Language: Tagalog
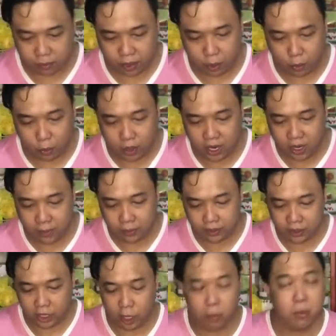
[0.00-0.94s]
Pero wala
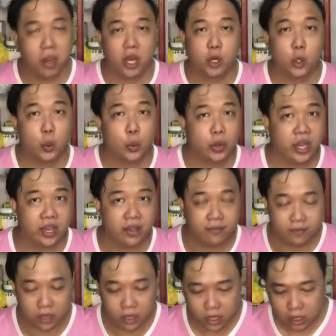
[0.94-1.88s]
naman tayong
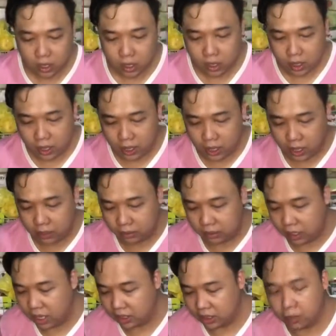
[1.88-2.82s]
microwave. At uh,
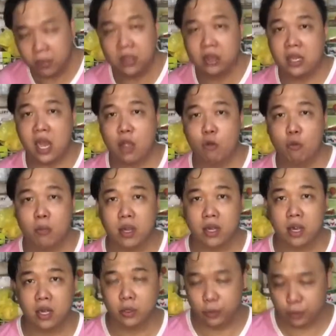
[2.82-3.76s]
tinatamad na ako
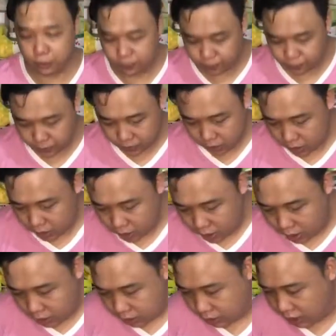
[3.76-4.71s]
mag, ano,
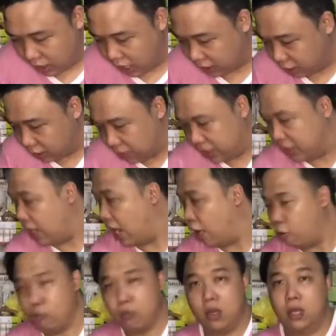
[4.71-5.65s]
tinatamad
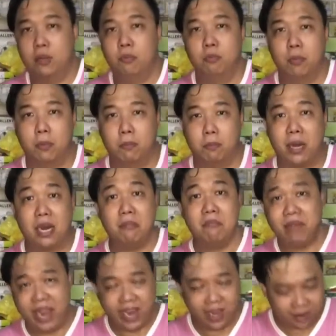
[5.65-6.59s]
na ako mag,
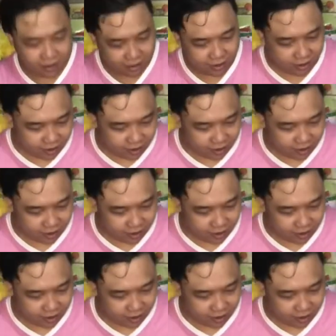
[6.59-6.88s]
magpalamig.